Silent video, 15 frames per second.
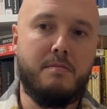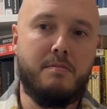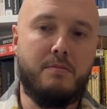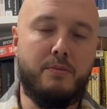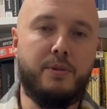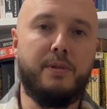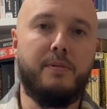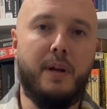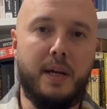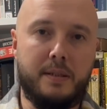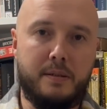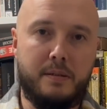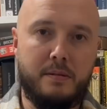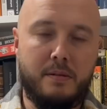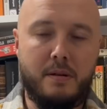
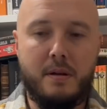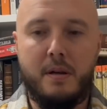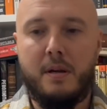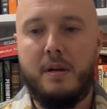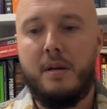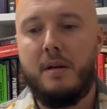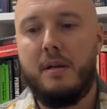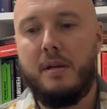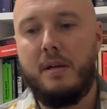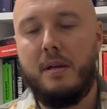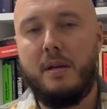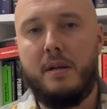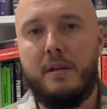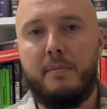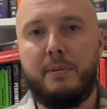удивлять.
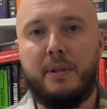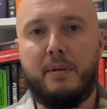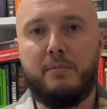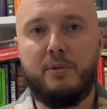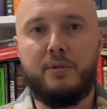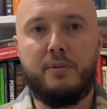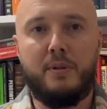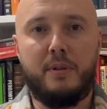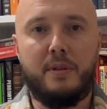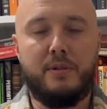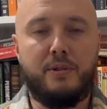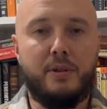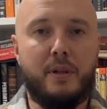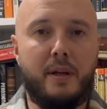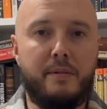И не потому, что этот
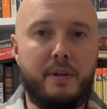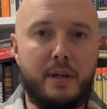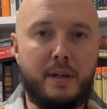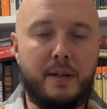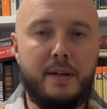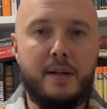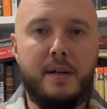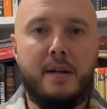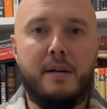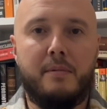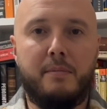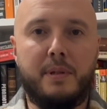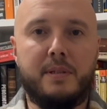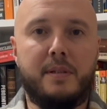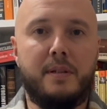человек
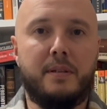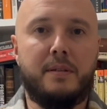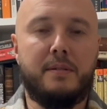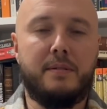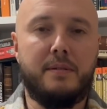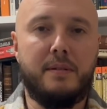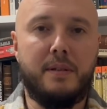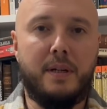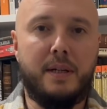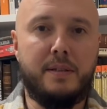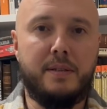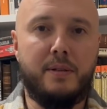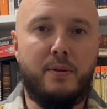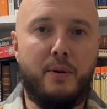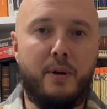мыслит э,
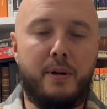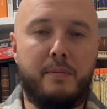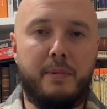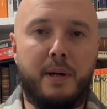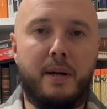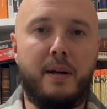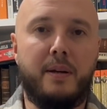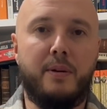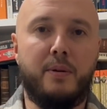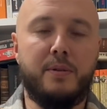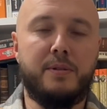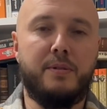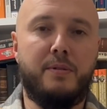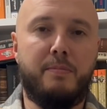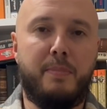категориями
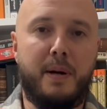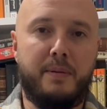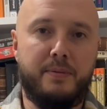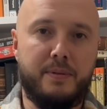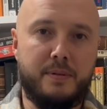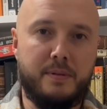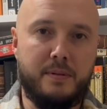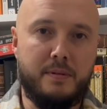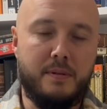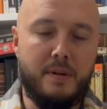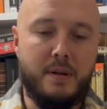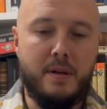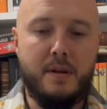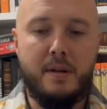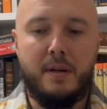религиозного пафоса.
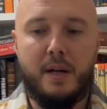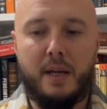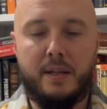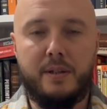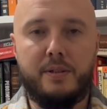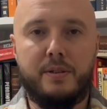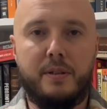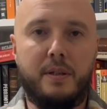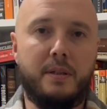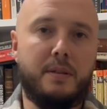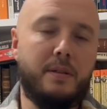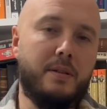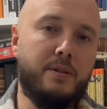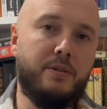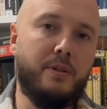Конечно, нет,
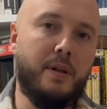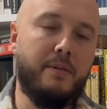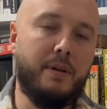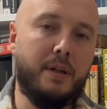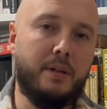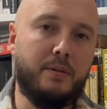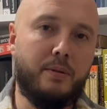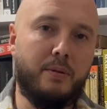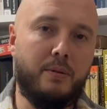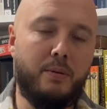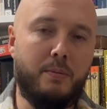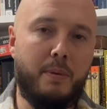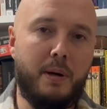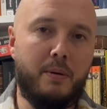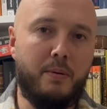это человек, который
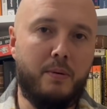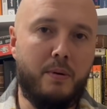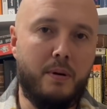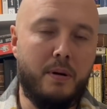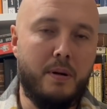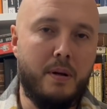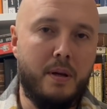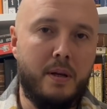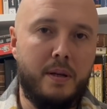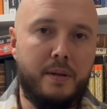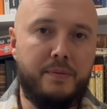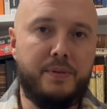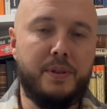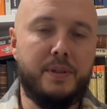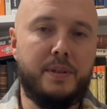глубоко и
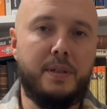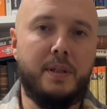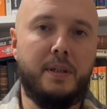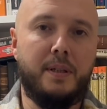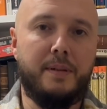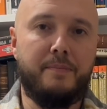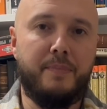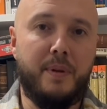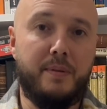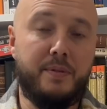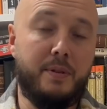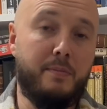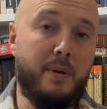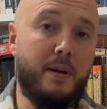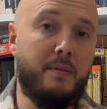всецело в
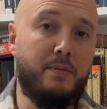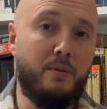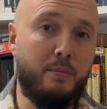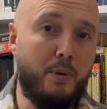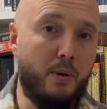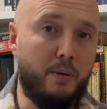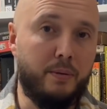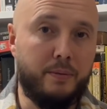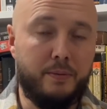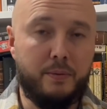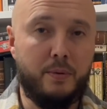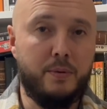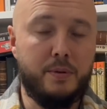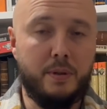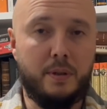себя влюблен.
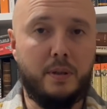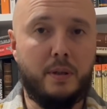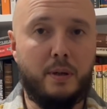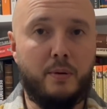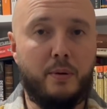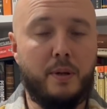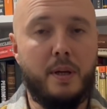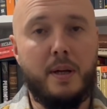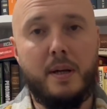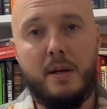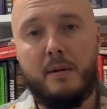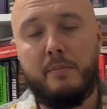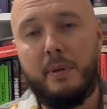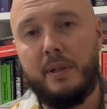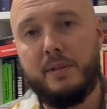То есть это такой
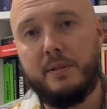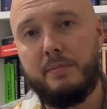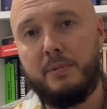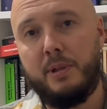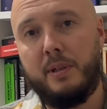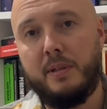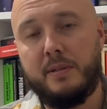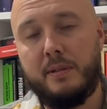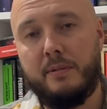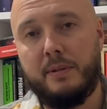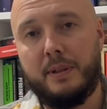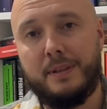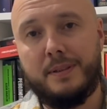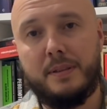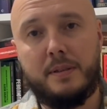принцип чекистского
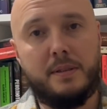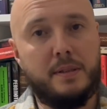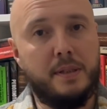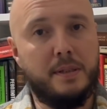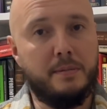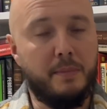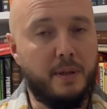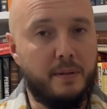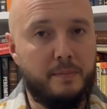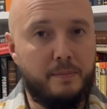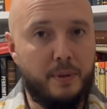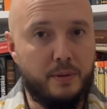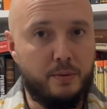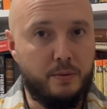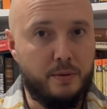нарциссизма,
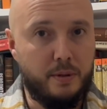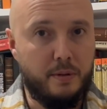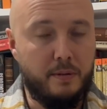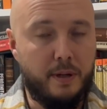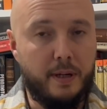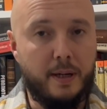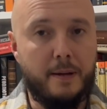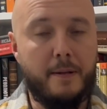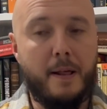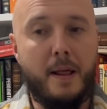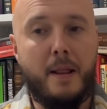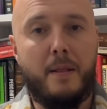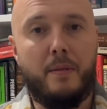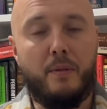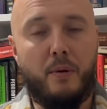по сути говоря.
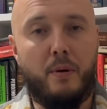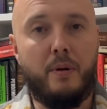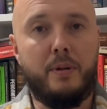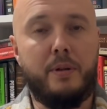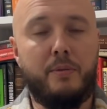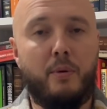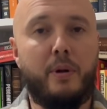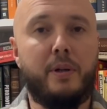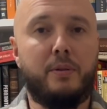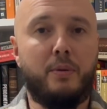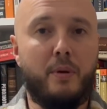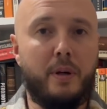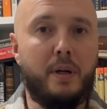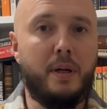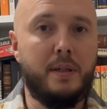Но его
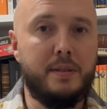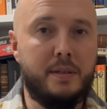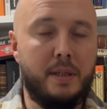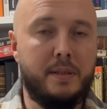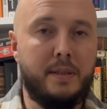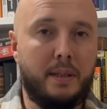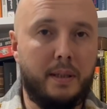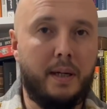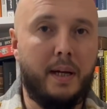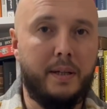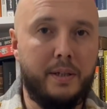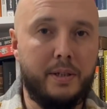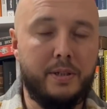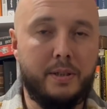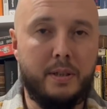риторика здесь, она,
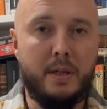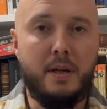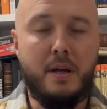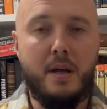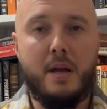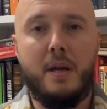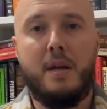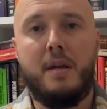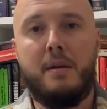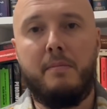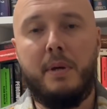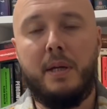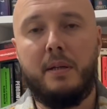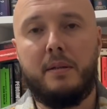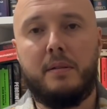конечно,
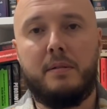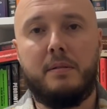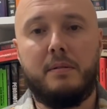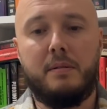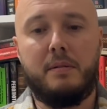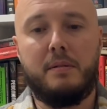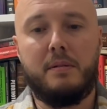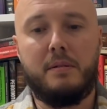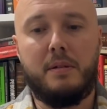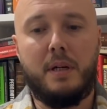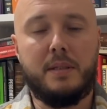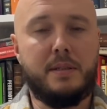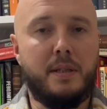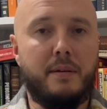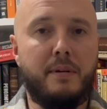имеет э,
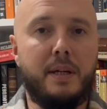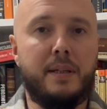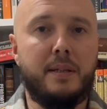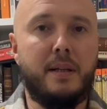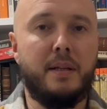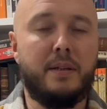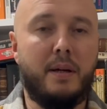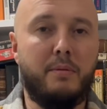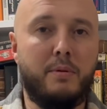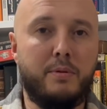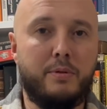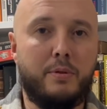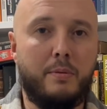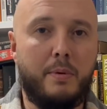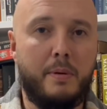основания для того,
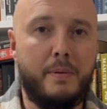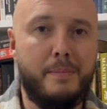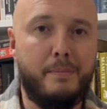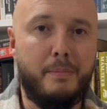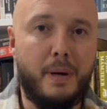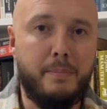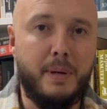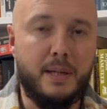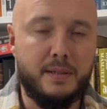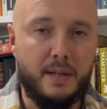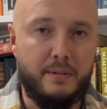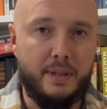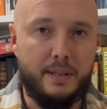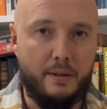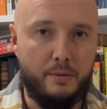чтобы
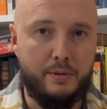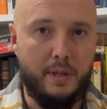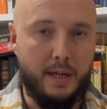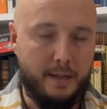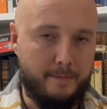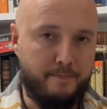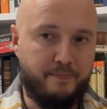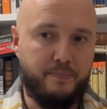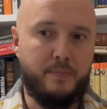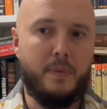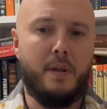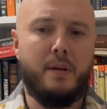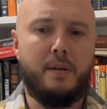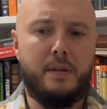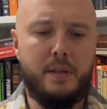мобилизовать людей.
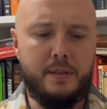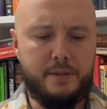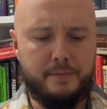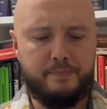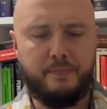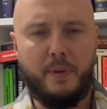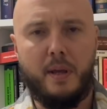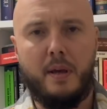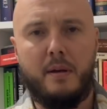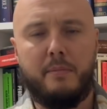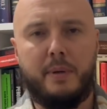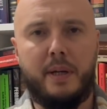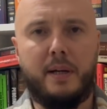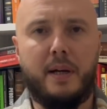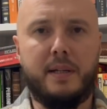Есть
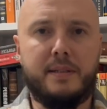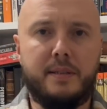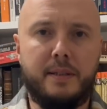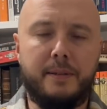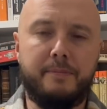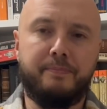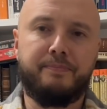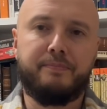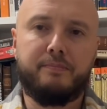прекрасное